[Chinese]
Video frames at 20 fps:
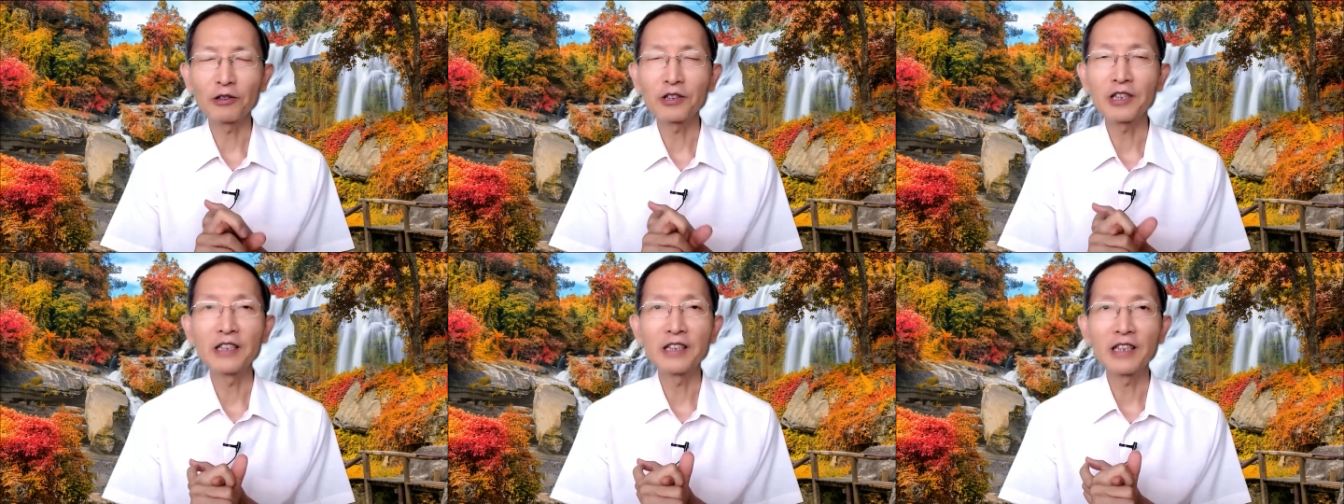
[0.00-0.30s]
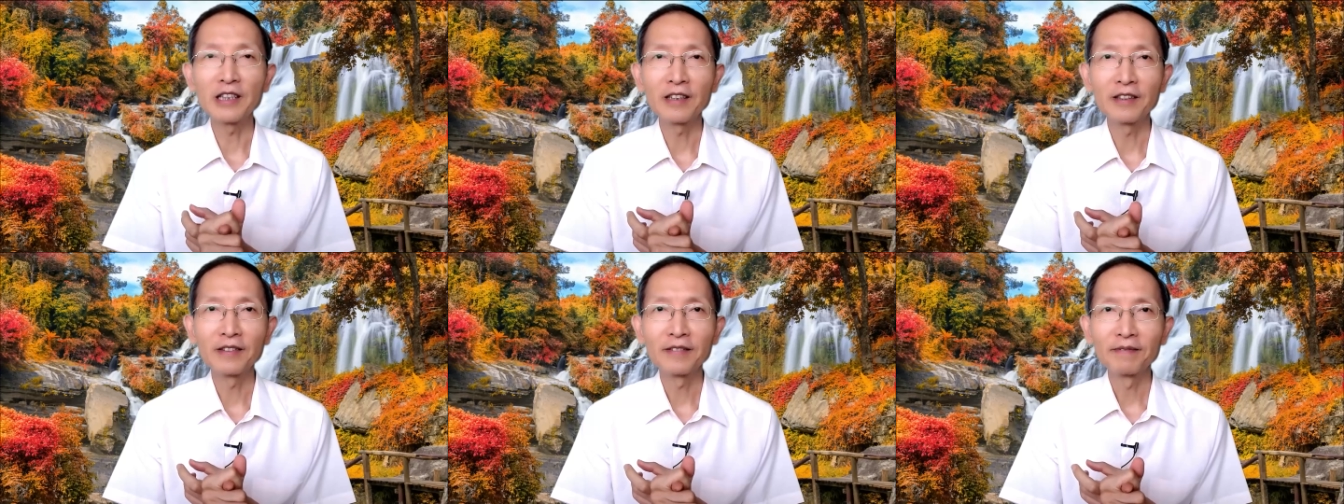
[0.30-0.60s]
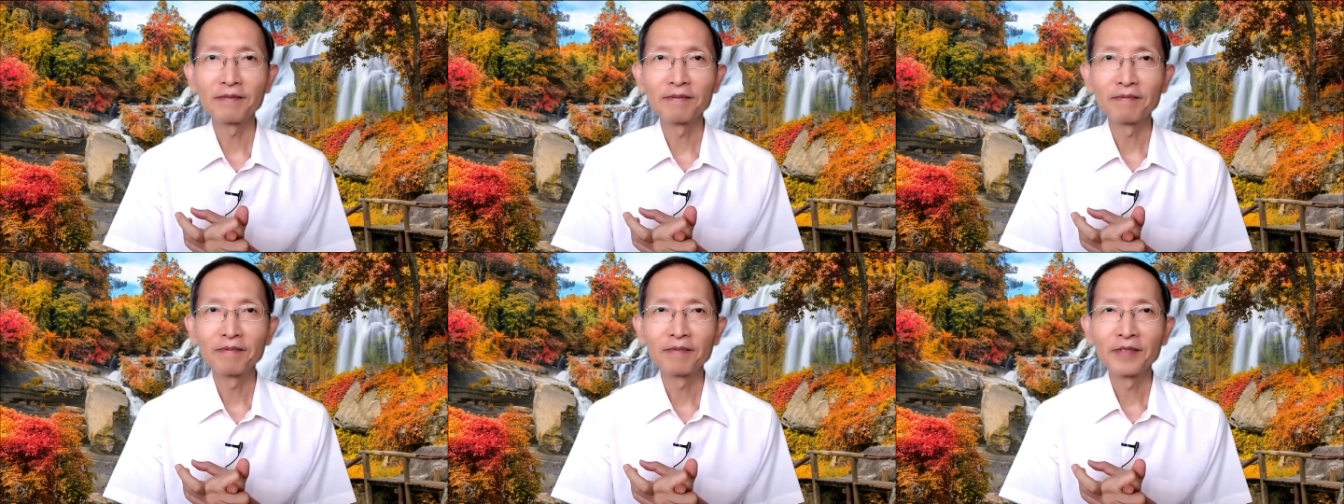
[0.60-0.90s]
有信心，
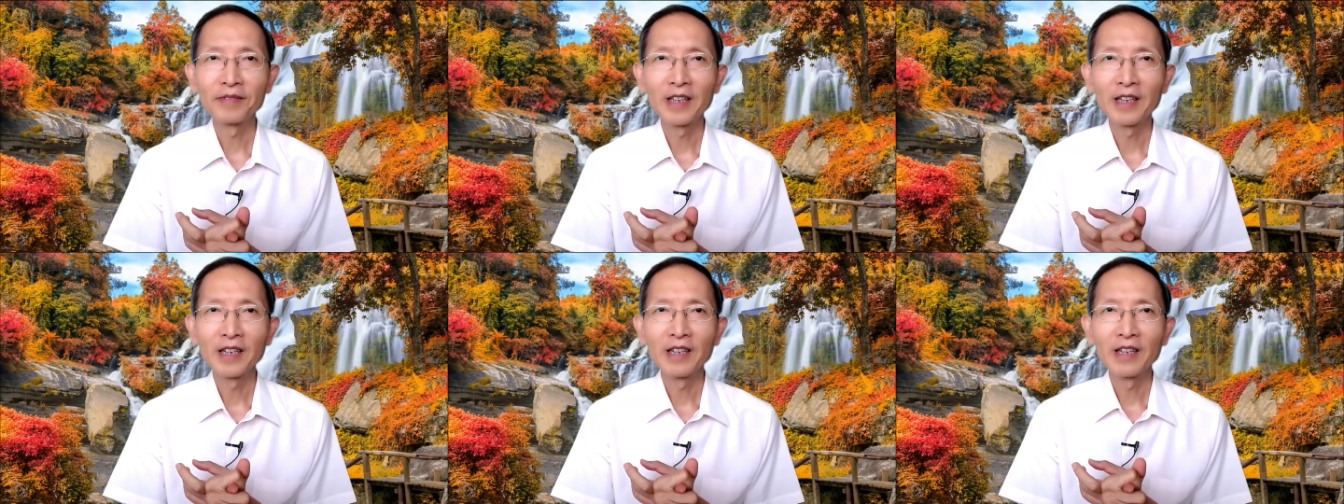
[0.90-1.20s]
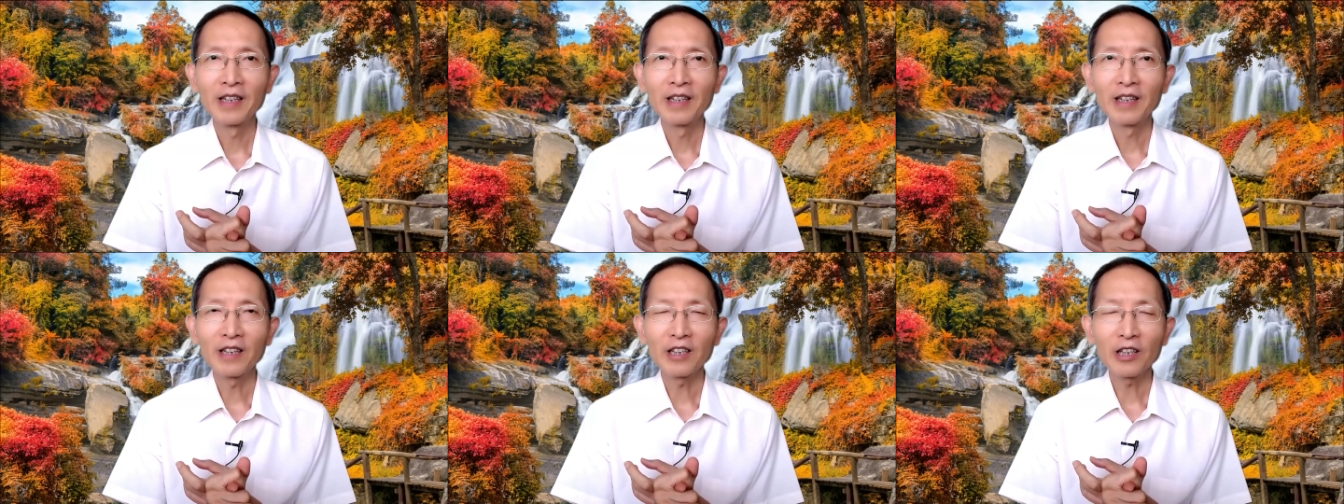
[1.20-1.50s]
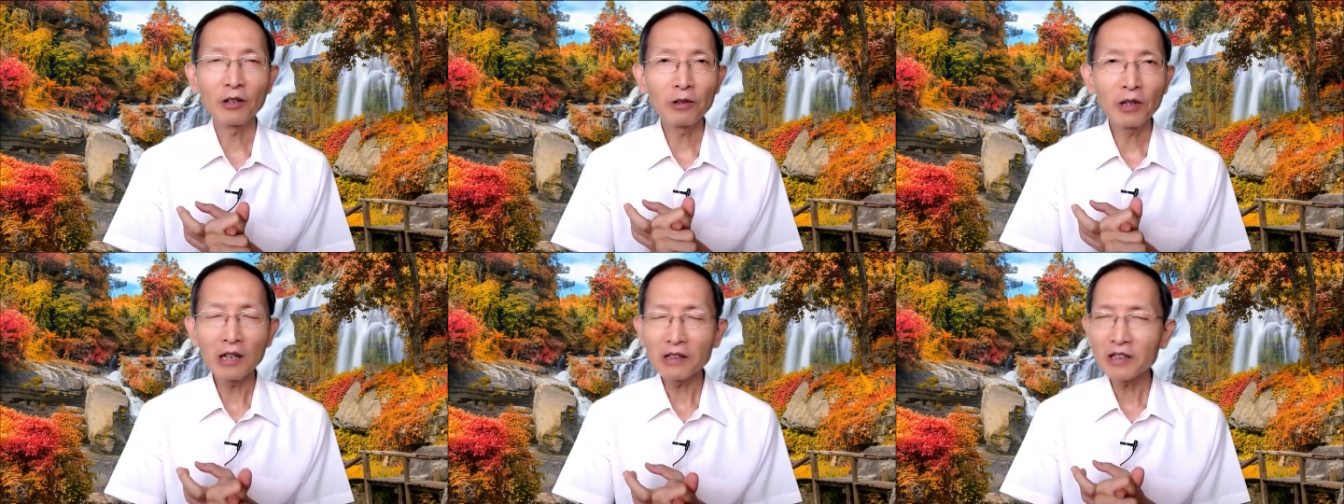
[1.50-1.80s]

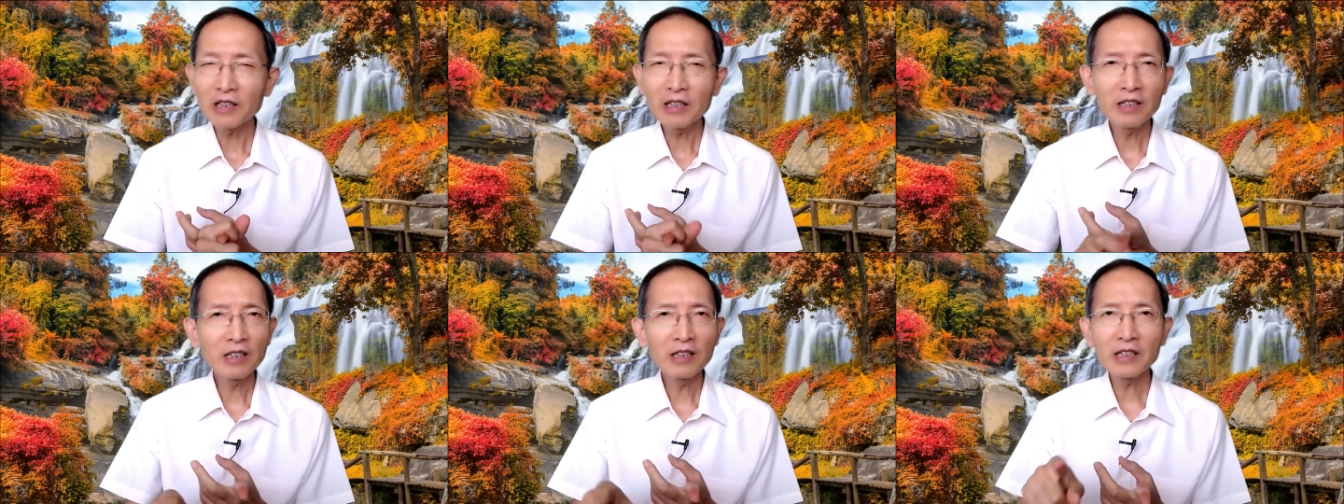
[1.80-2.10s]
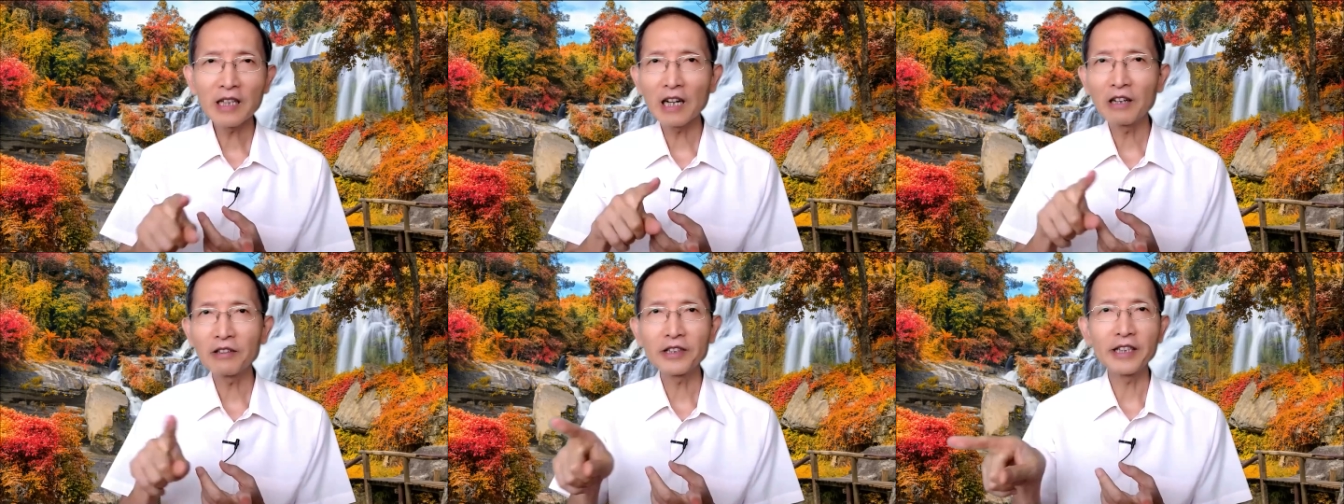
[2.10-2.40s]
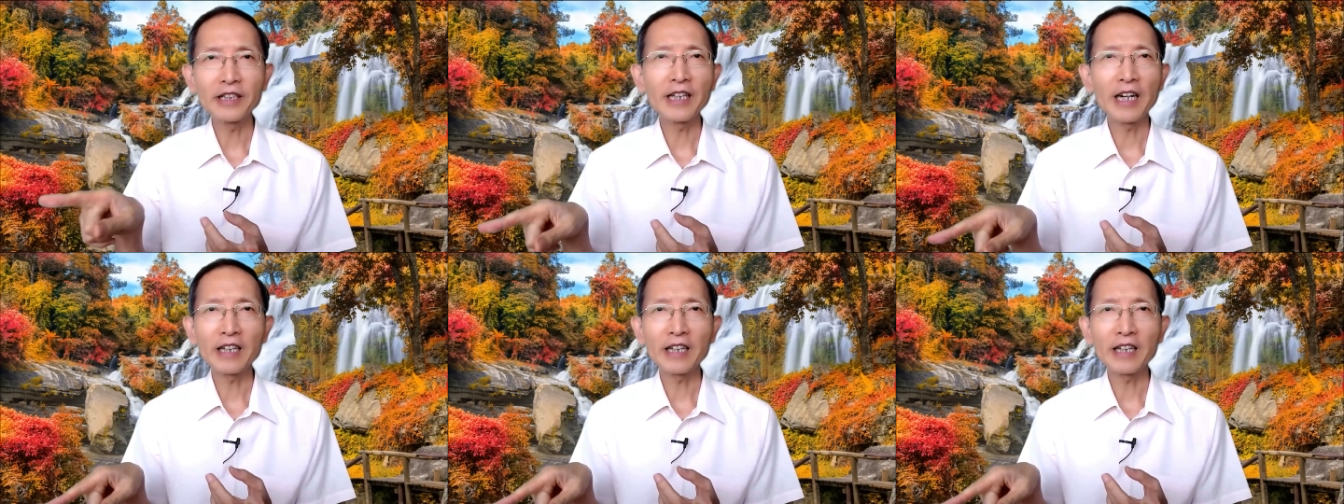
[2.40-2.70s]
有了信心才有
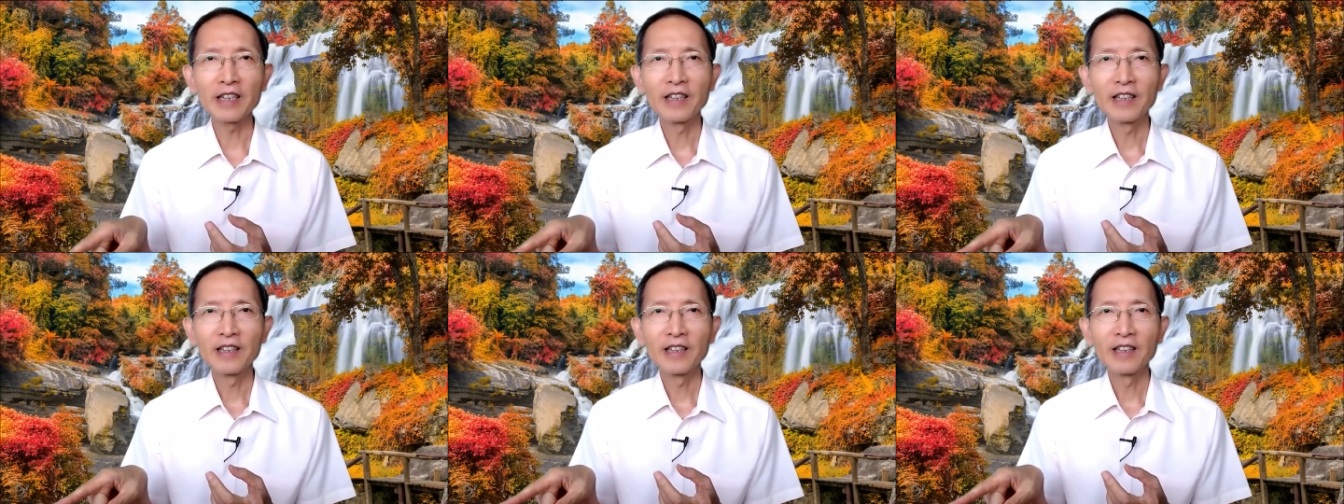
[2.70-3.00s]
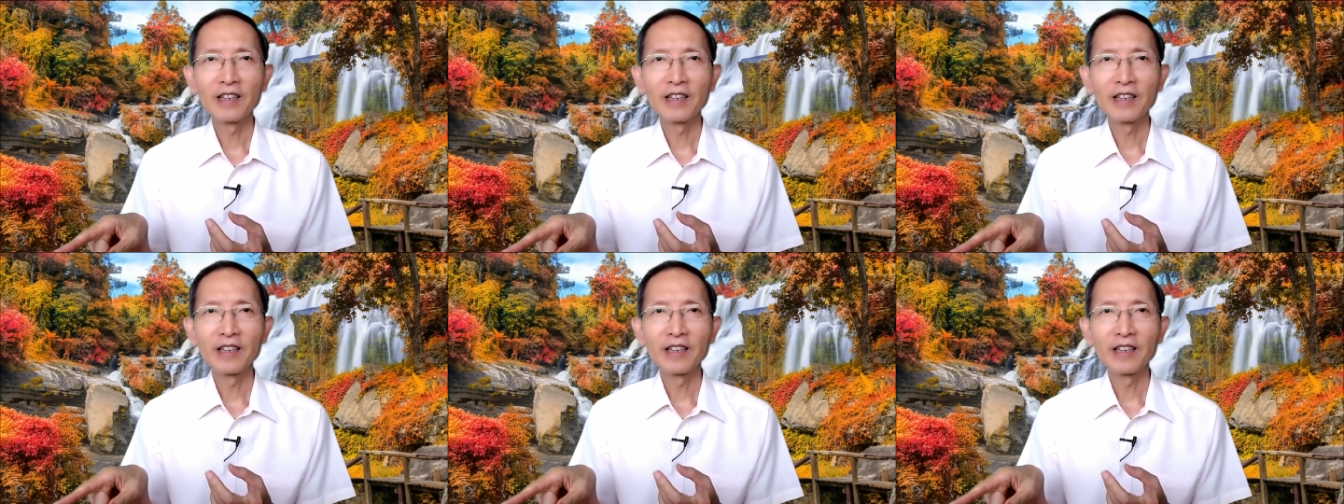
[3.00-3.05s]
其他的。